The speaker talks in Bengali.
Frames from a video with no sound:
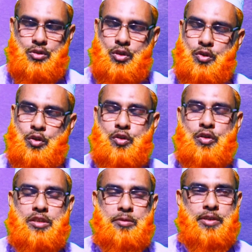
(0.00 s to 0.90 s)
সতর্ক
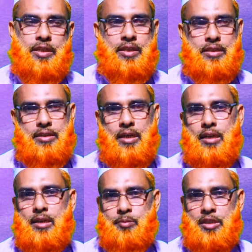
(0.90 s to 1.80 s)
হতে পারে
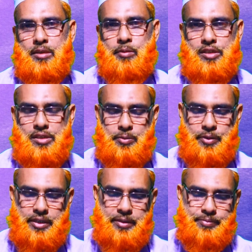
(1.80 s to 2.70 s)
জাহান্নাম থেকে বাঁচতে
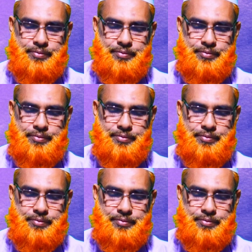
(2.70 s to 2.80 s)
পারে